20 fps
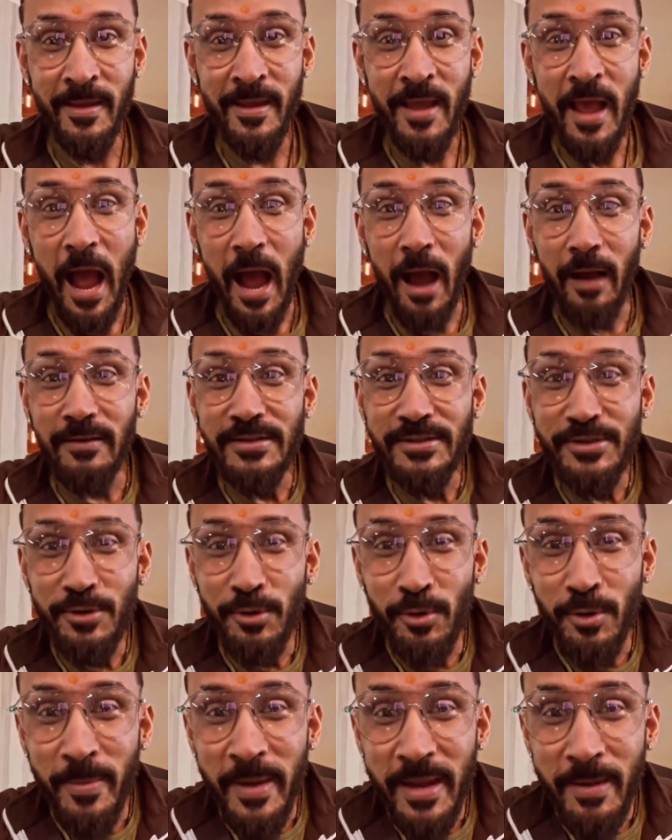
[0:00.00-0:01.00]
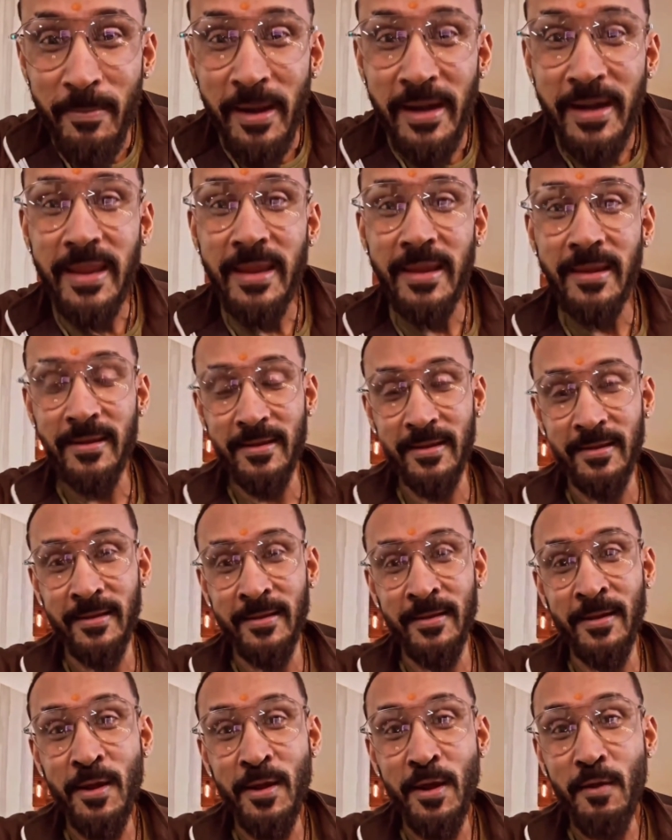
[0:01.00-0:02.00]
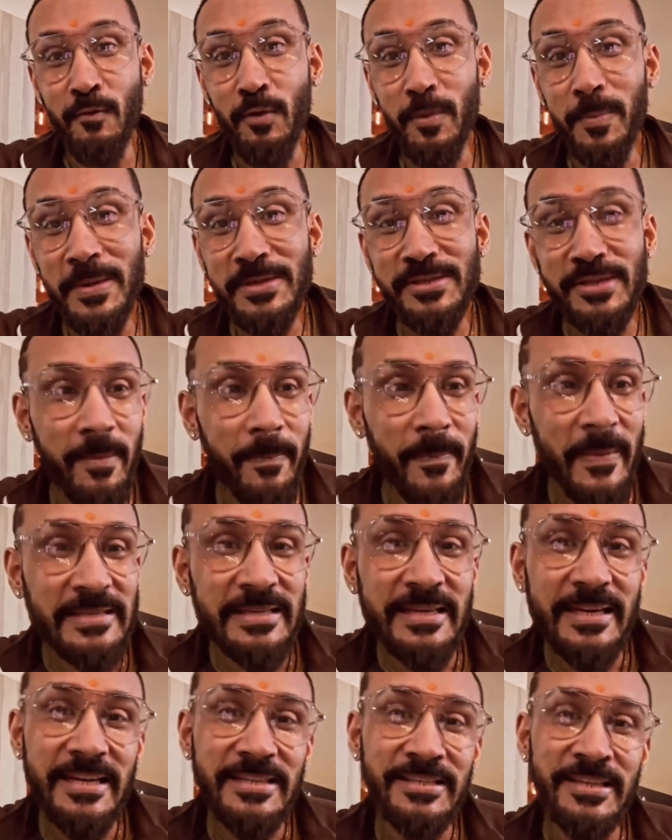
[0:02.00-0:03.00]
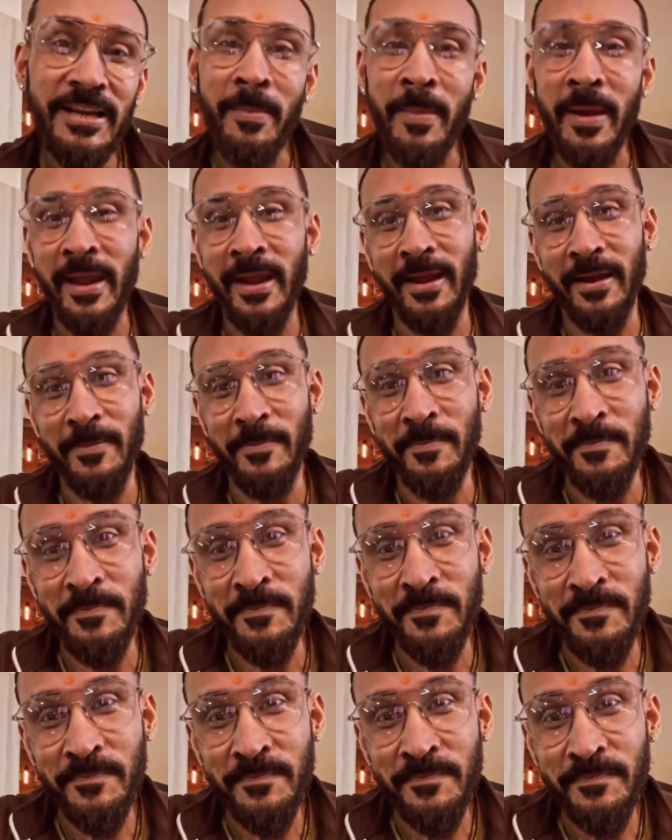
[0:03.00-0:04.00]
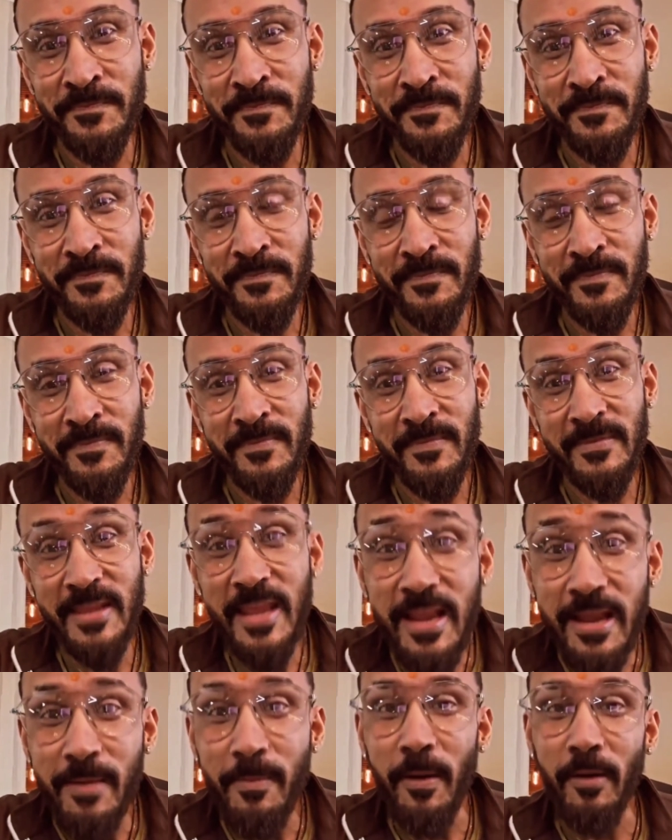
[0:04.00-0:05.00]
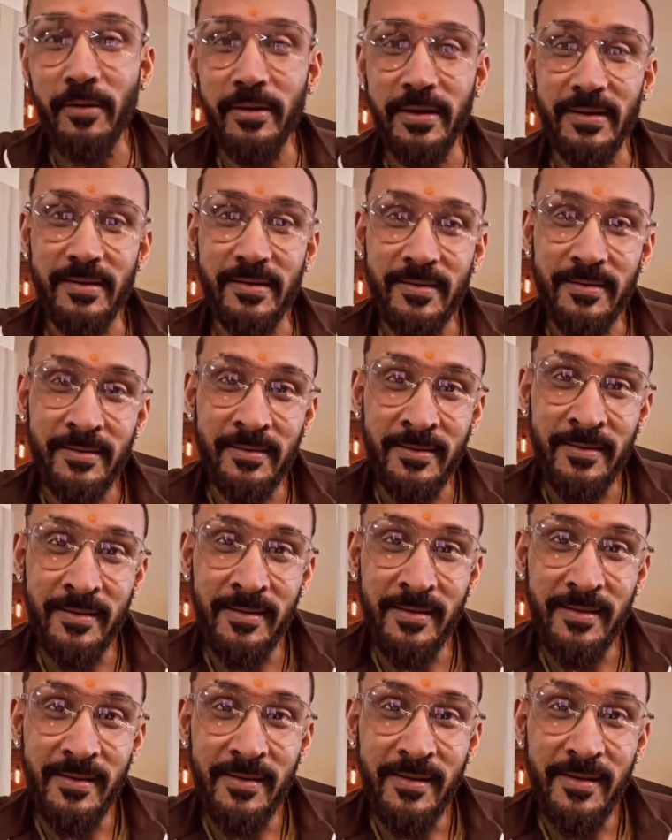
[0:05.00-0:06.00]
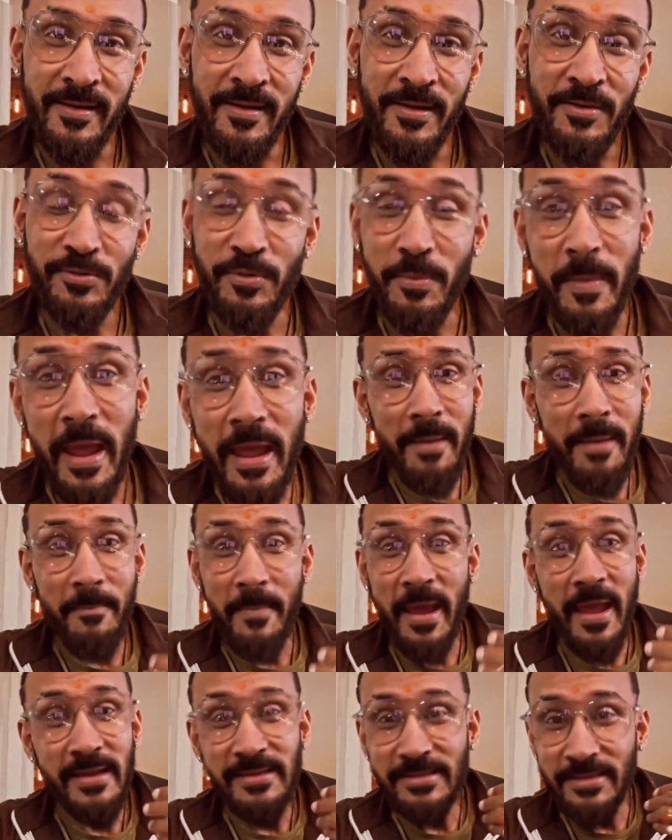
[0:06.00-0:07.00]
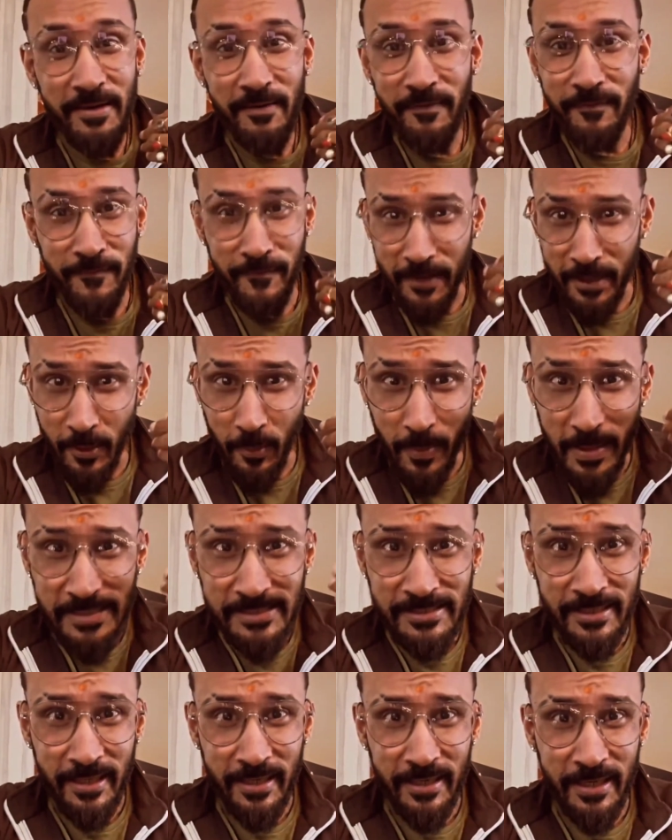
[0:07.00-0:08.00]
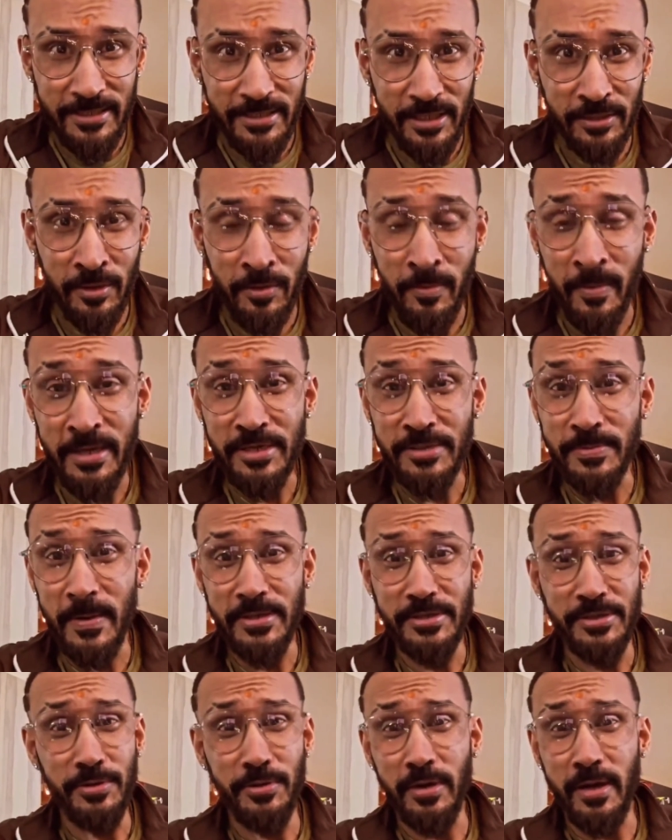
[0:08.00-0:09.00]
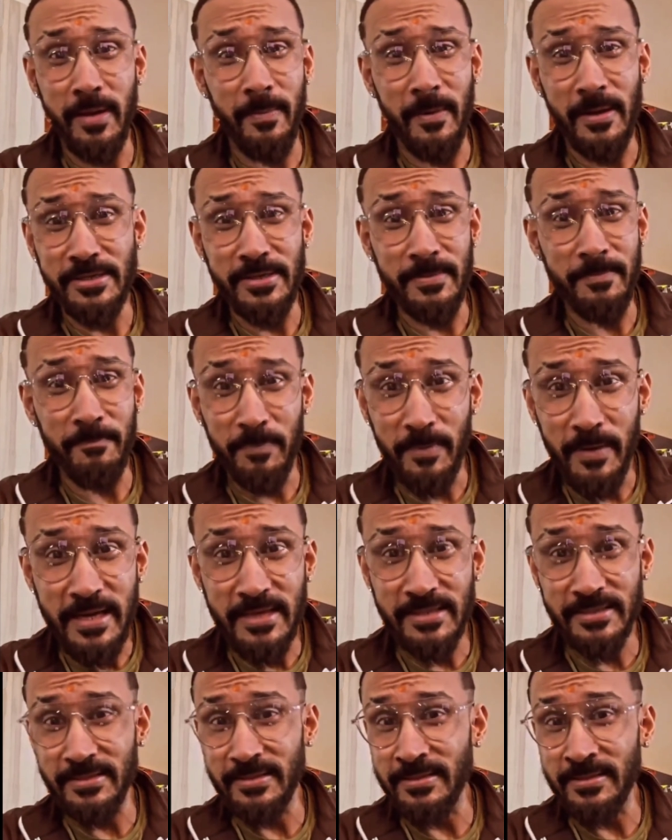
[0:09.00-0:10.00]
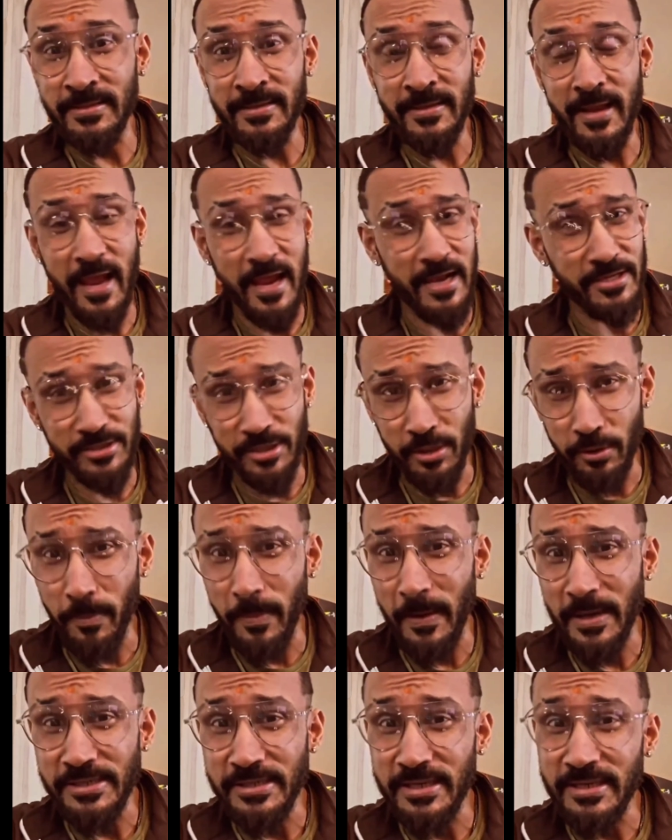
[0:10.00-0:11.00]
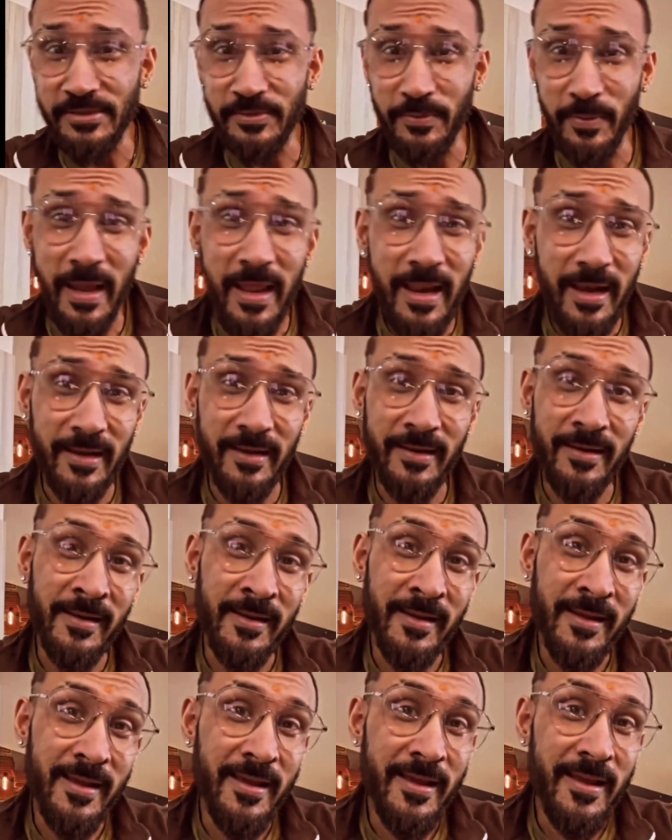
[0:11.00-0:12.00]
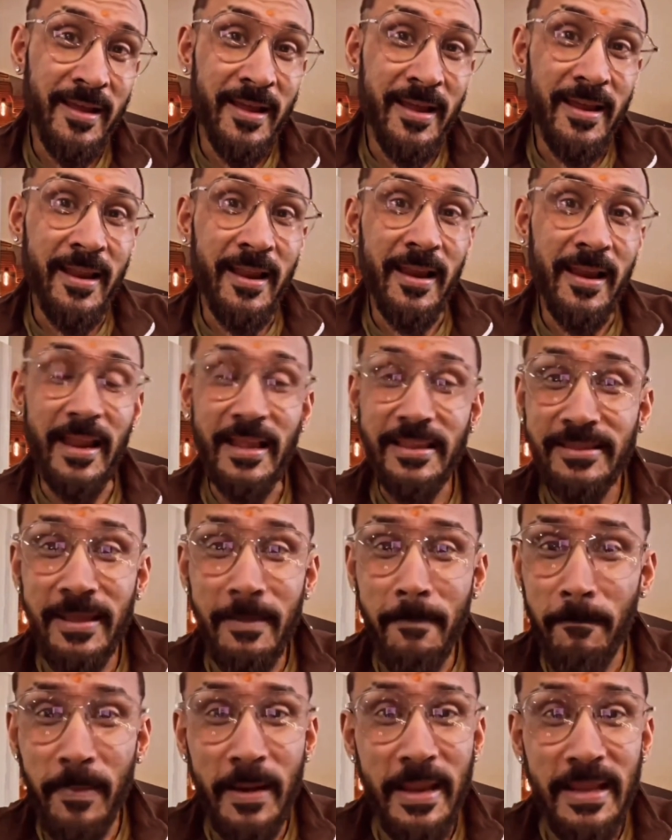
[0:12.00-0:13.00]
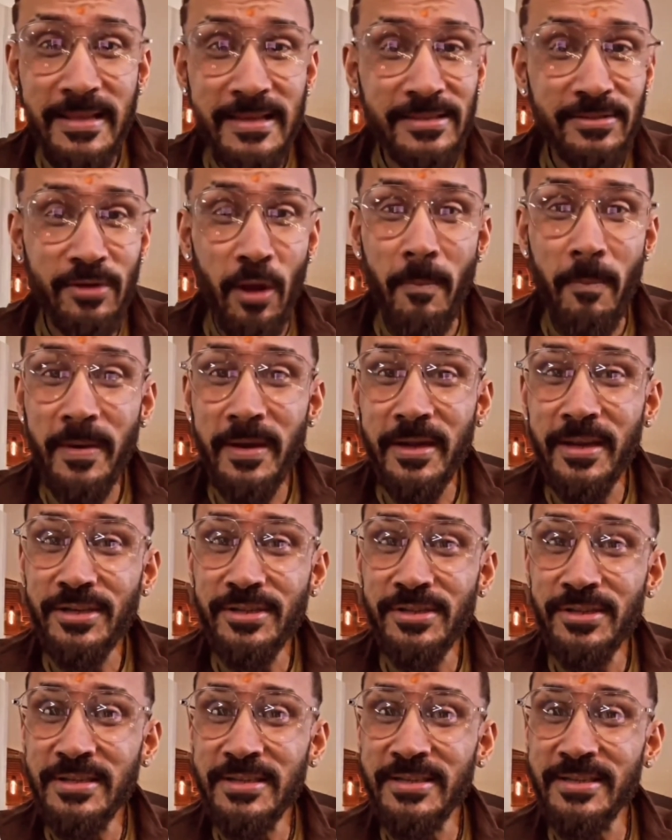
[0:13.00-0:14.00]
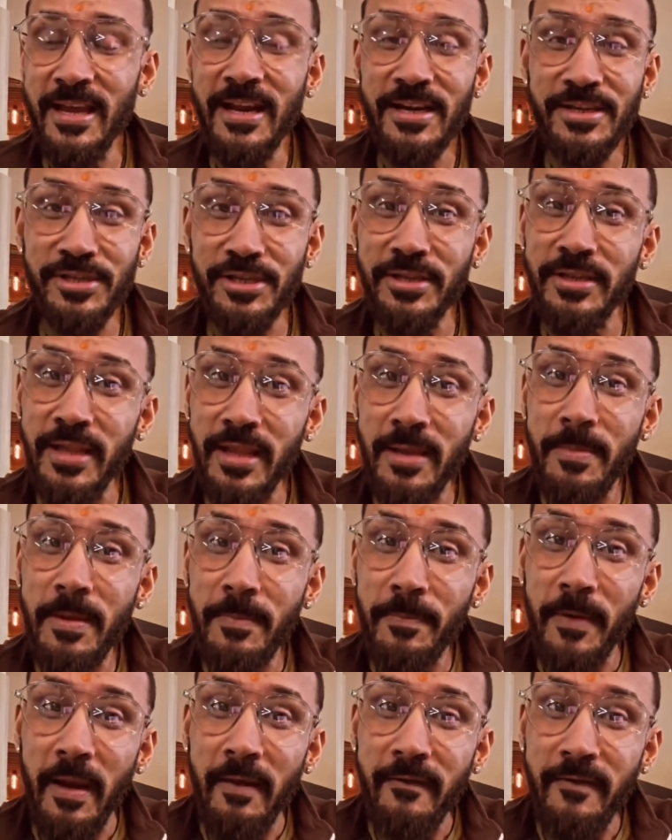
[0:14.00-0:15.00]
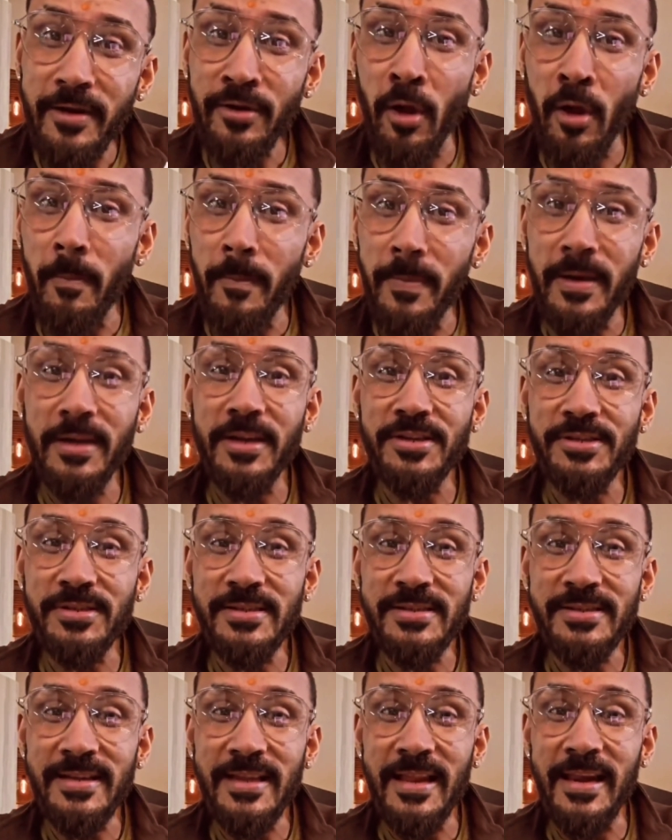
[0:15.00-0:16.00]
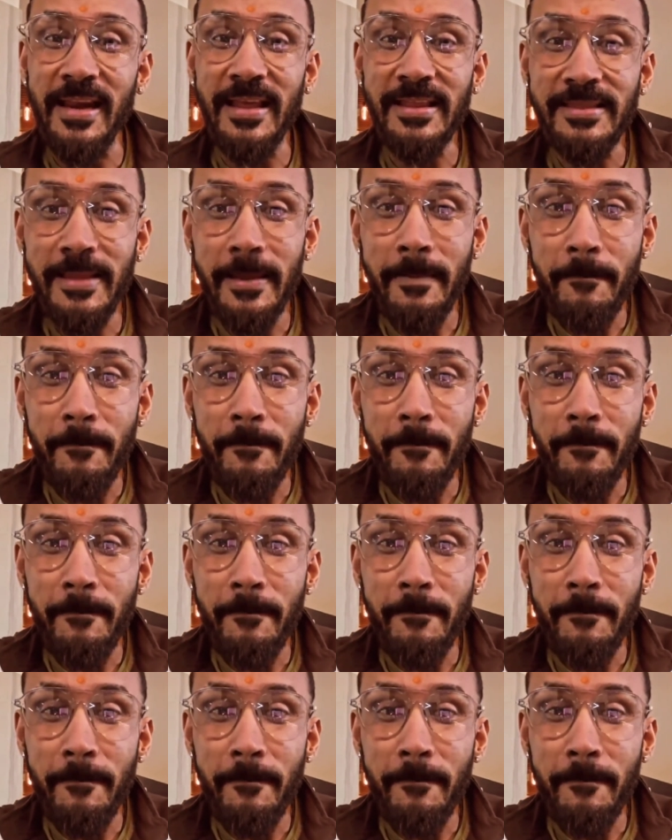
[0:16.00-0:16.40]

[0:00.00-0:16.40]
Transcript: हाउ इज गोनो मेक मनी वो बेचारा पैसे कैसे कमाएगा थिंक अबाउट इट तो मैं मैं सिर्फ रिक्वेस्ट करना चाहता हूँ मनीष पाजी को कि पाजी प्लीज़ एंड शेरू पाजी इज़ वेल लेट देम प्ले दिस कॉम्पिटिशन यार जितने भी प्राइवेट कॉम्पिटिशन हैं लेट देम